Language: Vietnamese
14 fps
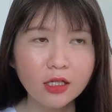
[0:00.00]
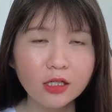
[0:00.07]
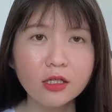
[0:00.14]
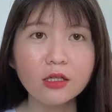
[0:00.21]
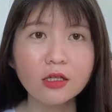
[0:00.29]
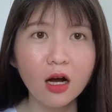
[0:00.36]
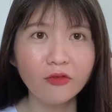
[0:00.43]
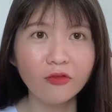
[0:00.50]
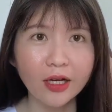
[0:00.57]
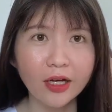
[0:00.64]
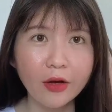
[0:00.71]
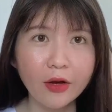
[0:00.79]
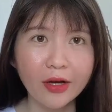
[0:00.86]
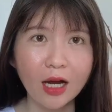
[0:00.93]
sơ sơ về
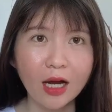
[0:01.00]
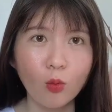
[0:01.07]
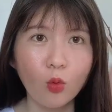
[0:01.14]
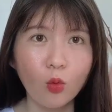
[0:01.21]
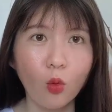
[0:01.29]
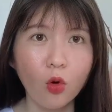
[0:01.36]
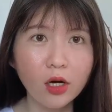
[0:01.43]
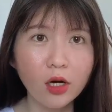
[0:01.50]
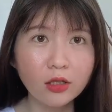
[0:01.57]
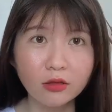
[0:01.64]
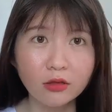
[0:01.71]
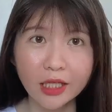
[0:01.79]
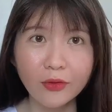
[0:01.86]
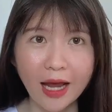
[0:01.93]
cái hoạt động của
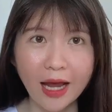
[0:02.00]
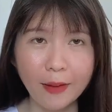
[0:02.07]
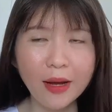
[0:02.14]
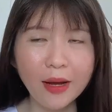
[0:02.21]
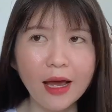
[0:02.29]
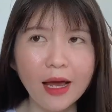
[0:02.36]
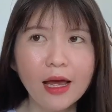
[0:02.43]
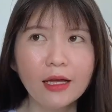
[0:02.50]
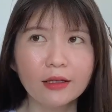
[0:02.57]
tuần giao cảm ha